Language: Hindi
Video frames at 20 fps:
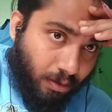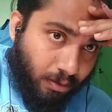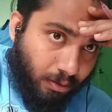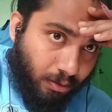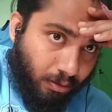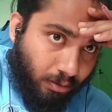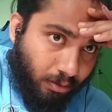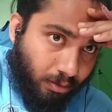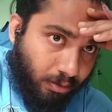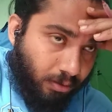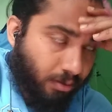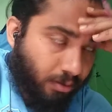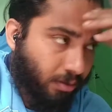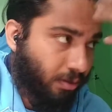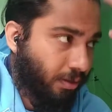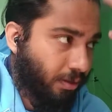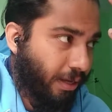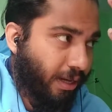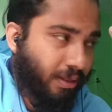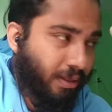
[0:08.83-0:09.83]
uh,
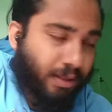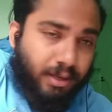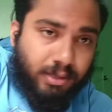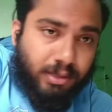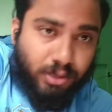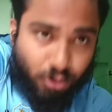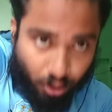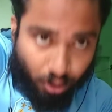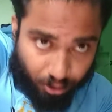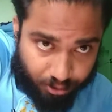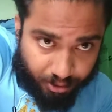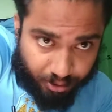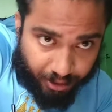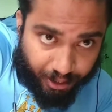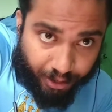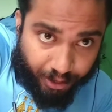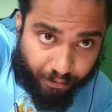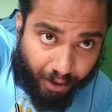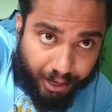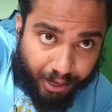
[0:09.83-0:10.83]
एक तीन सॉन्ग्स से
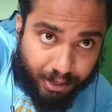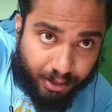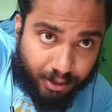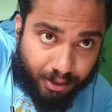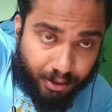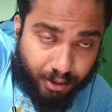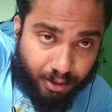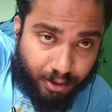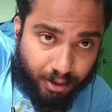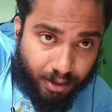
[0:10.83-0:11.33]
डिवाइन के